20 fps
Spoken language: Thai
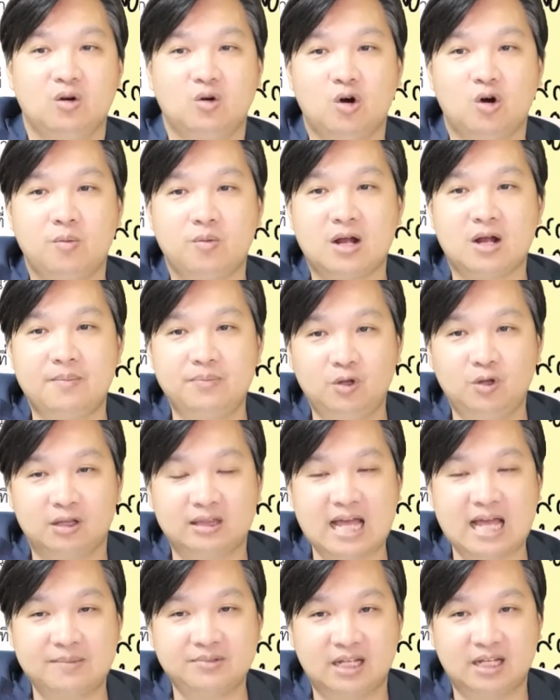ครบกำหนด
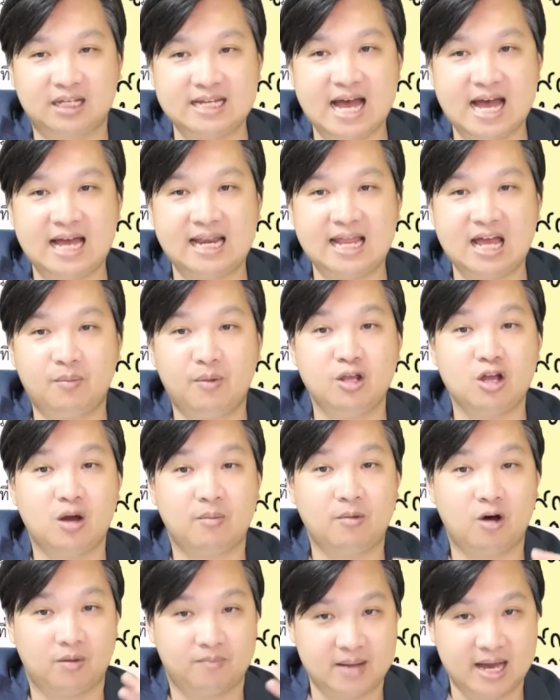ตามสัญญาแล้วไม่ยอ
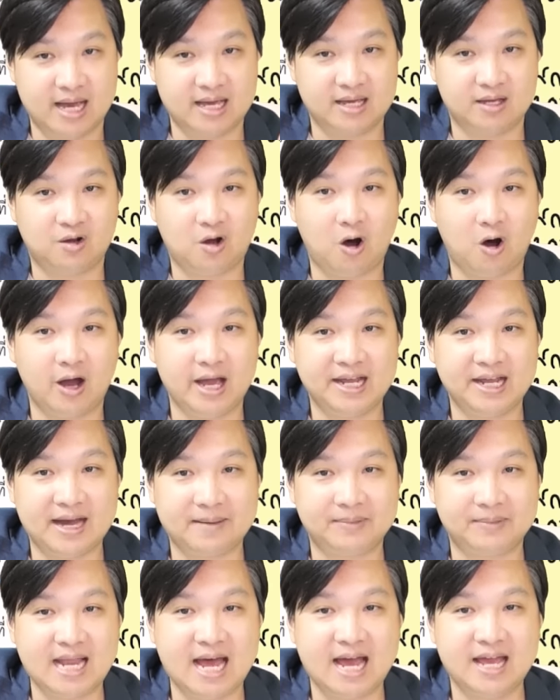มออกไป ขอให้ขั
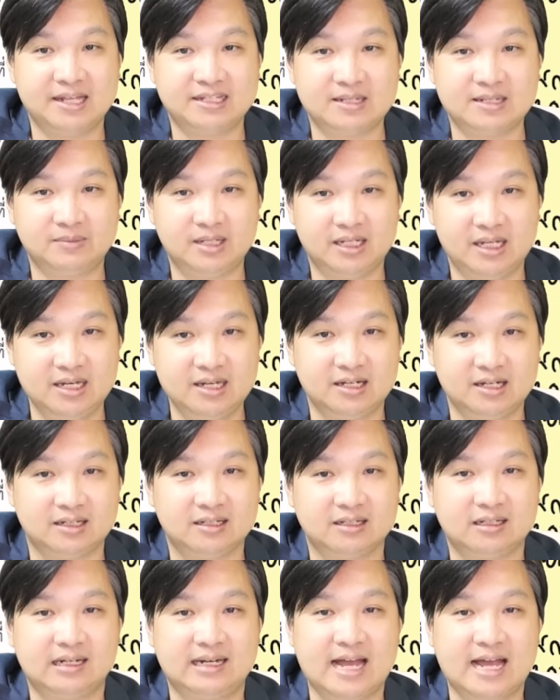บไล่จำเลยที่
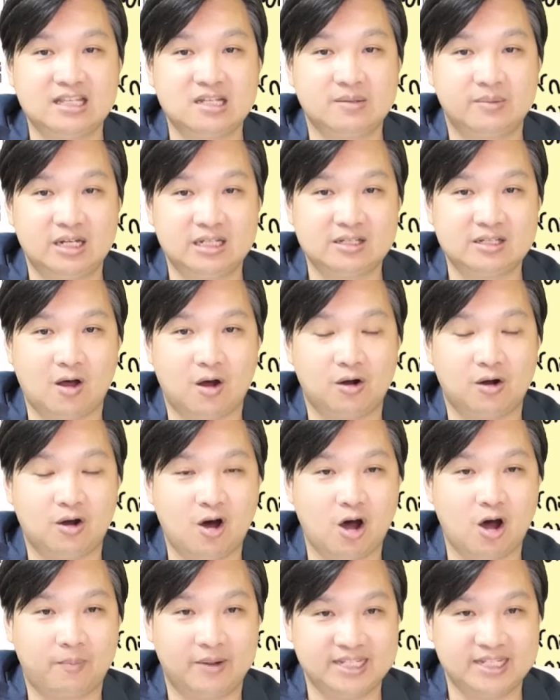1 และจำเลยที่ 2
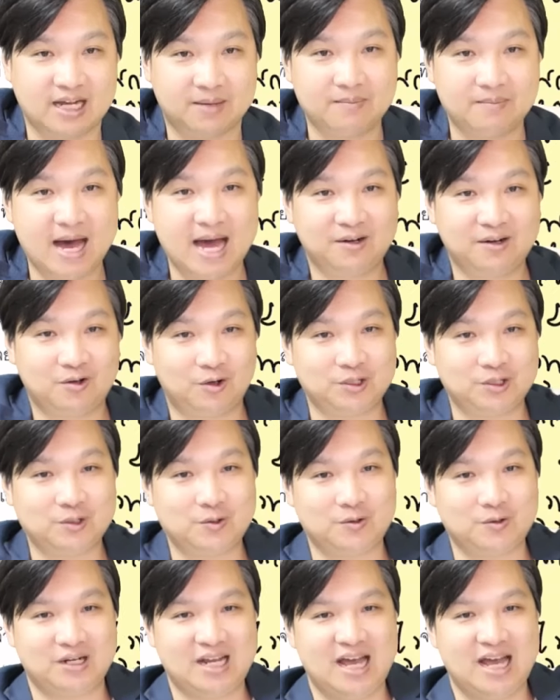ออกไปจากบ้านของโจ
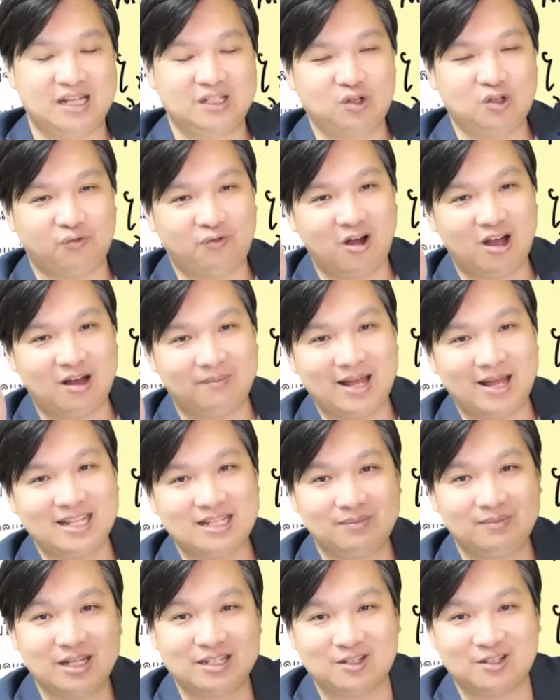ทย์อ่าตัวฟ้องขับไล่
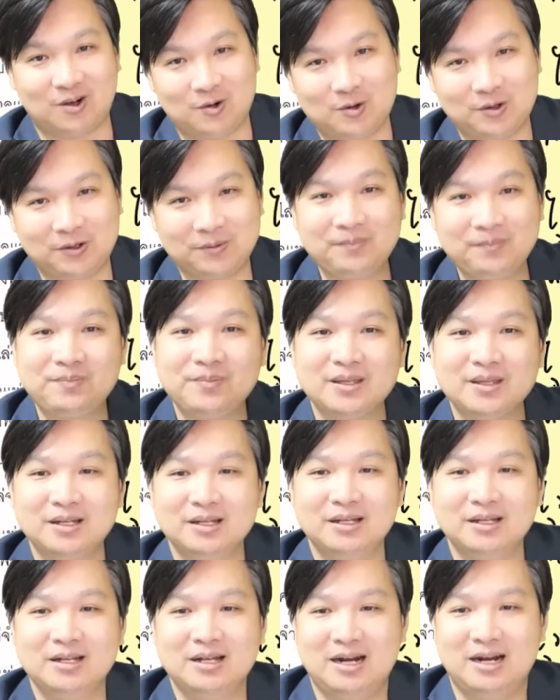จำเลย 2 คน
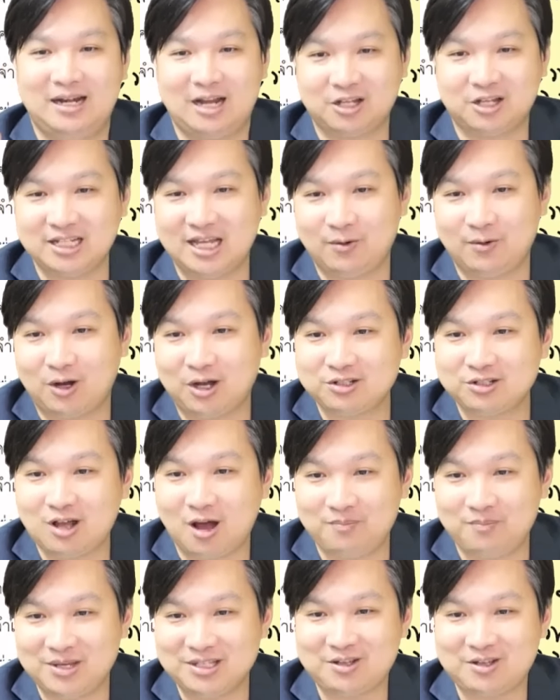เราจะเห็นว่าข้อสอ
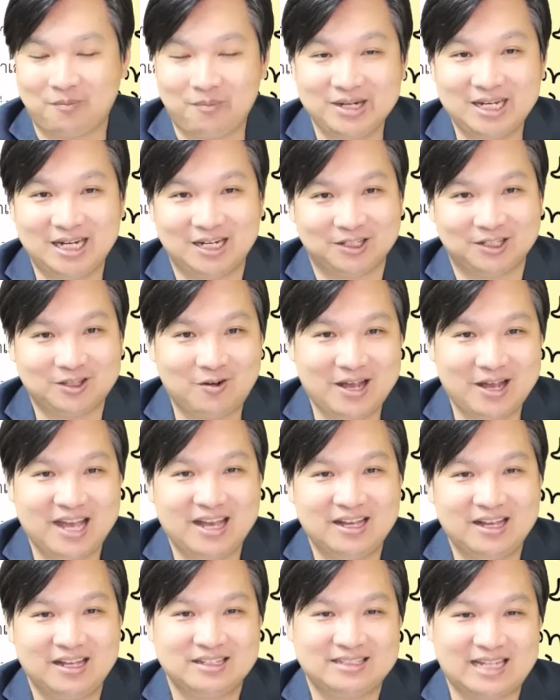บมี 2 ประเด็นเราต้อง
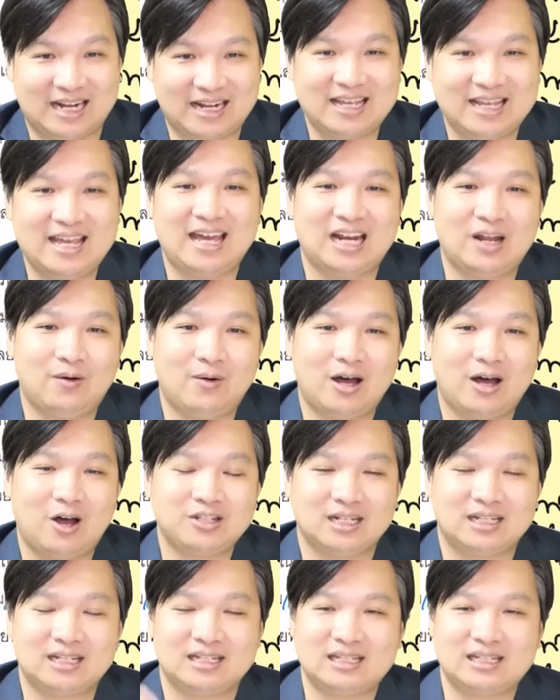สังเกตแล้วว่าเขา
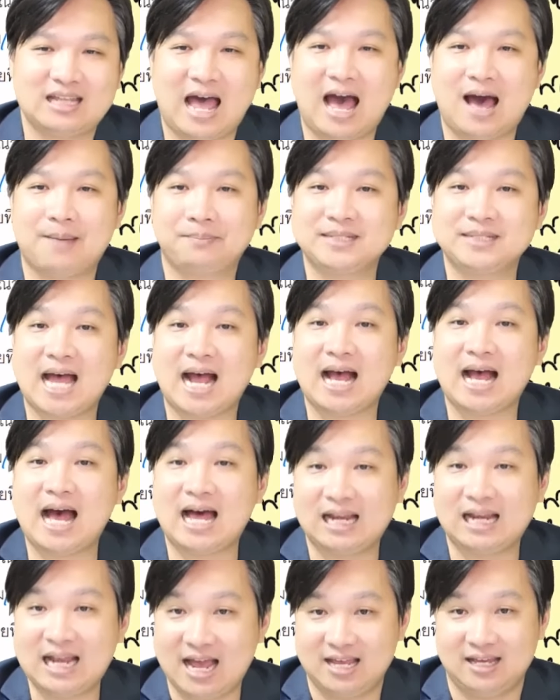จะถามจาก
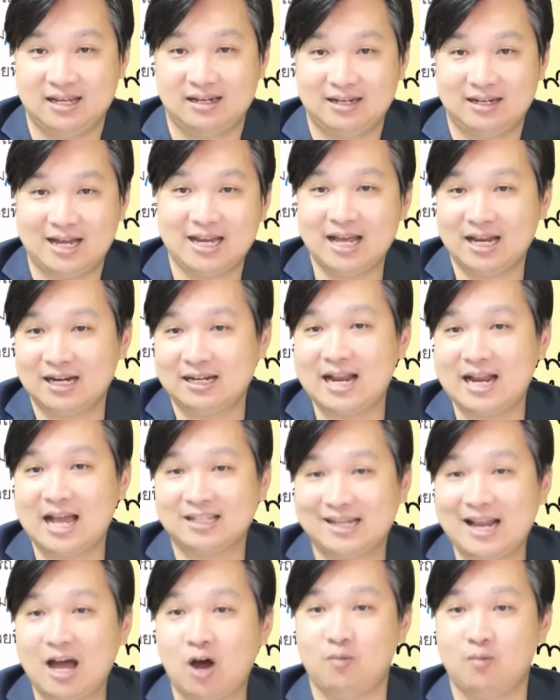อะไร อันนี้น่า
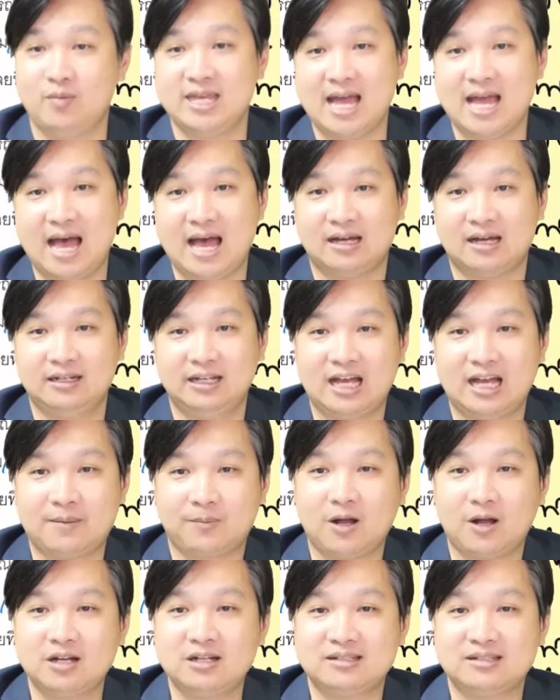จะเดาไม่ยากนะครับ
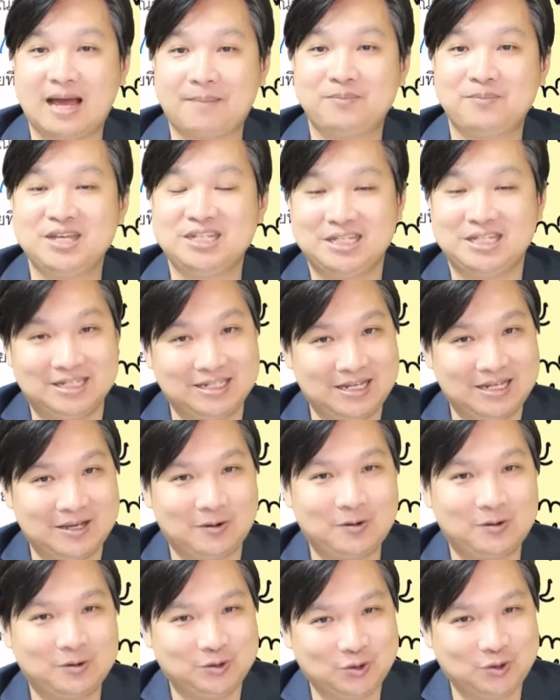ก็คือซับมีชิ้นเดียว
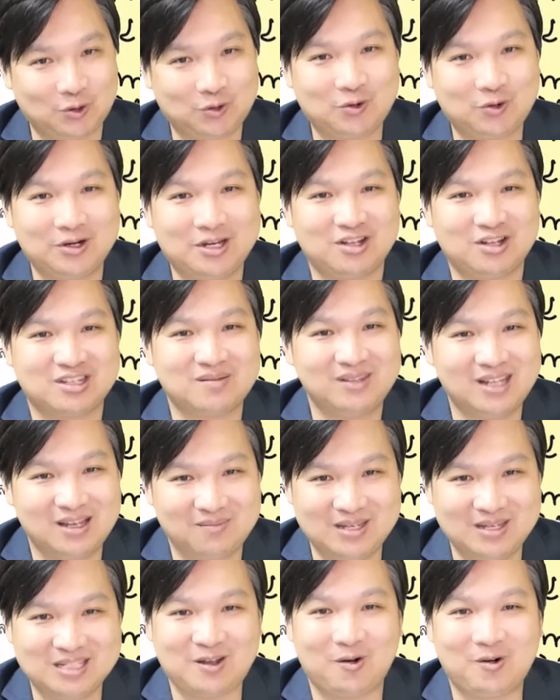โจทย์คนเดียวจำเลย
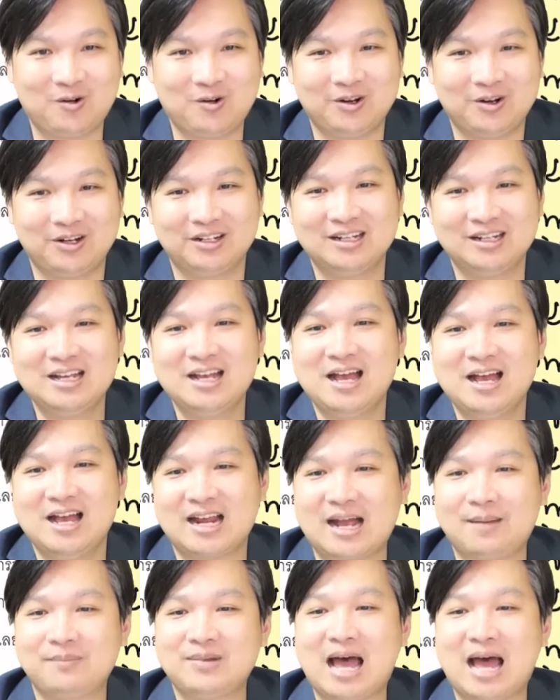มี 2 คน
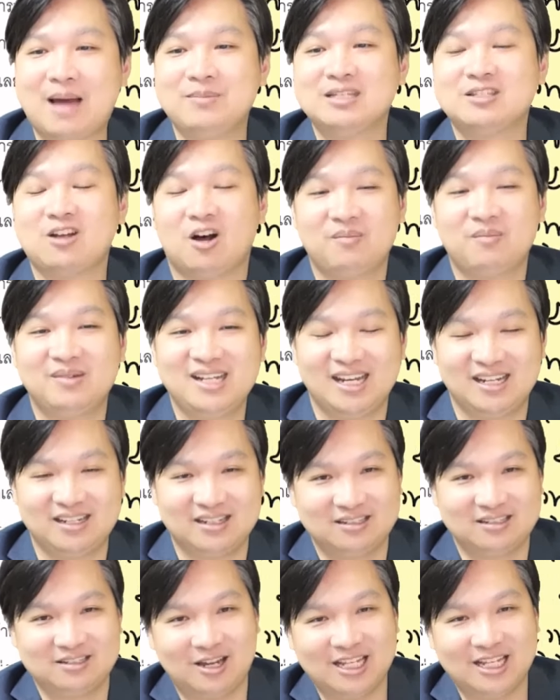คำถามมี 2 ประเด็น
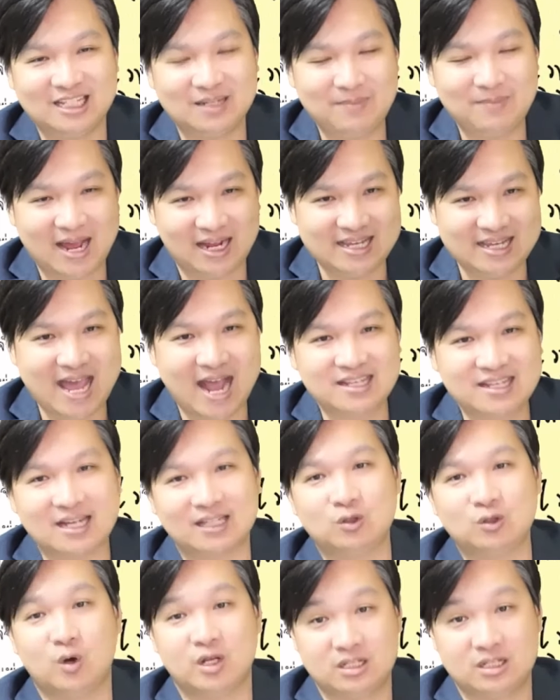ก็น่าจะแบ่งแยกจา
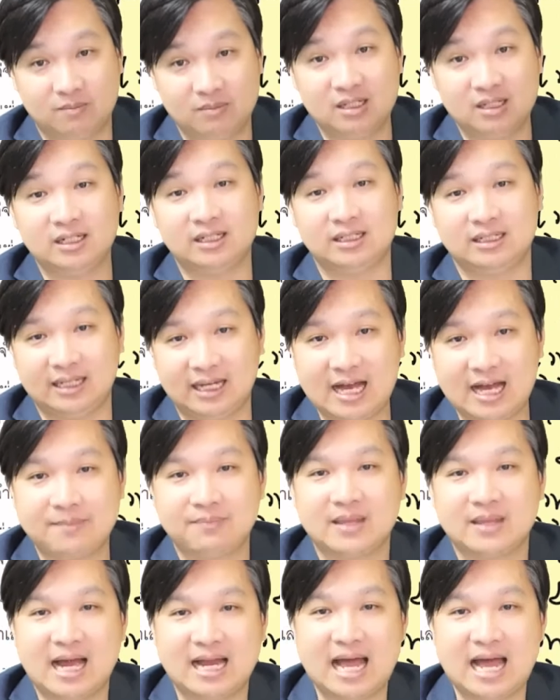กตัวจำเลยนะครับ
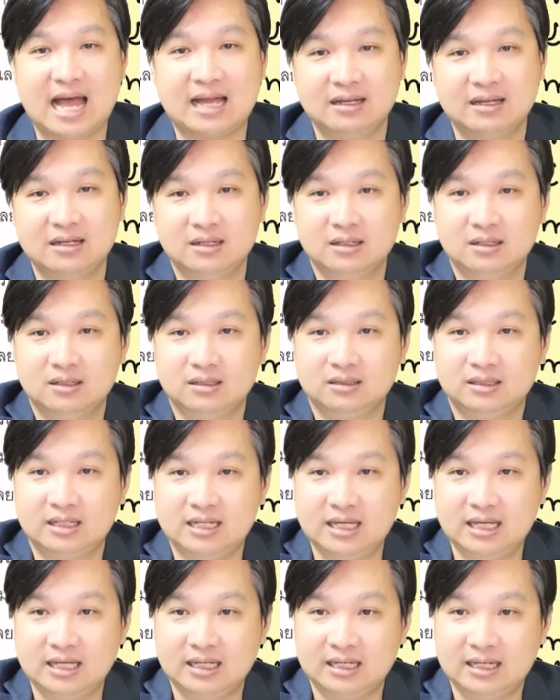เอาละที
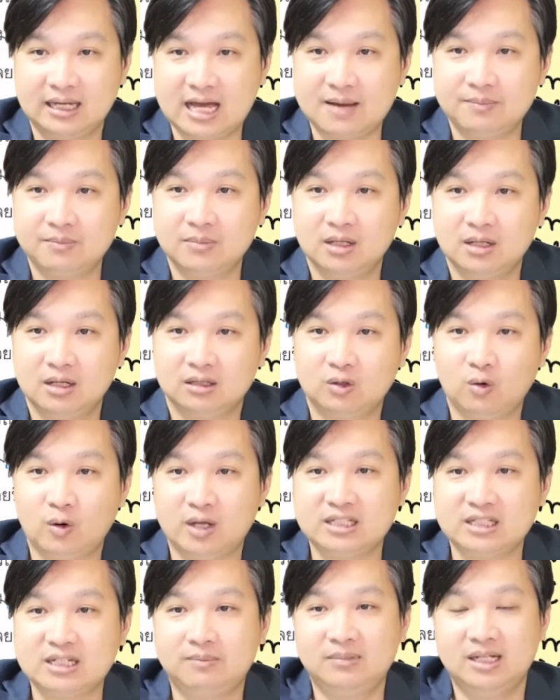นี้นะครับตัว
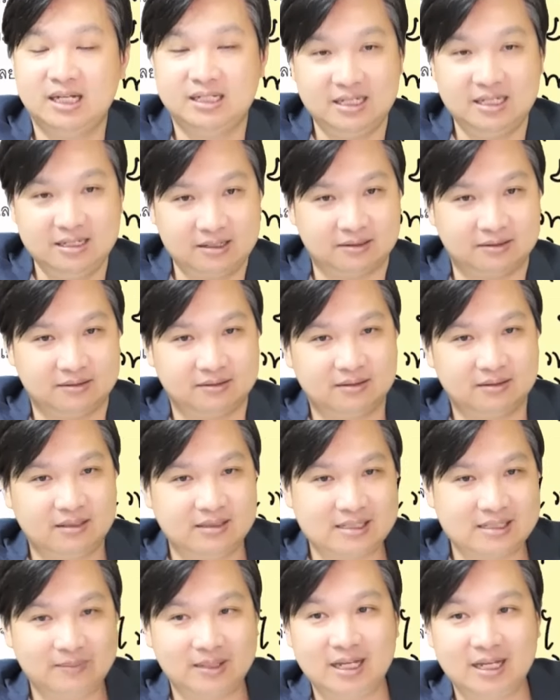จำเลยที่
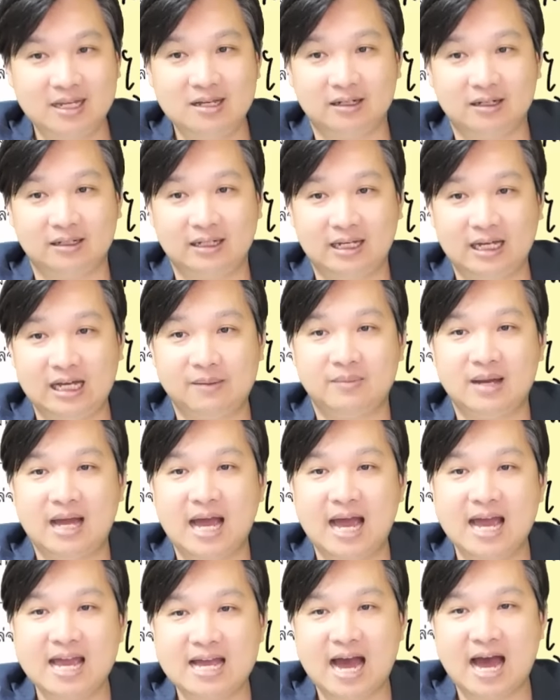1จำเลยที่1นะครับ
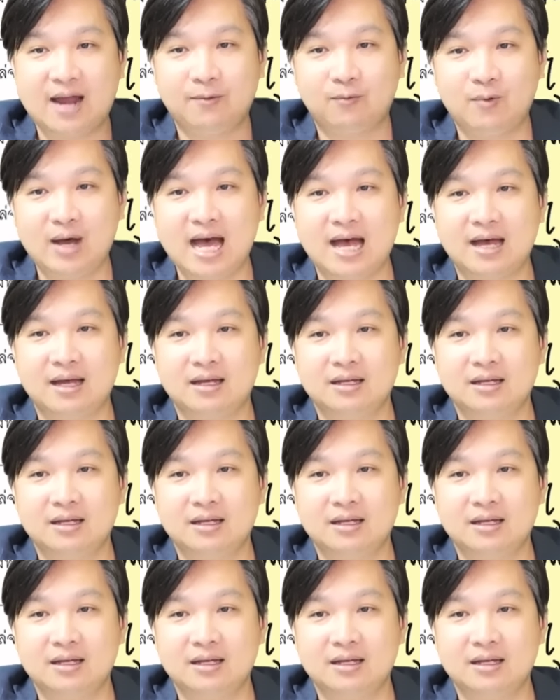ให้การว่า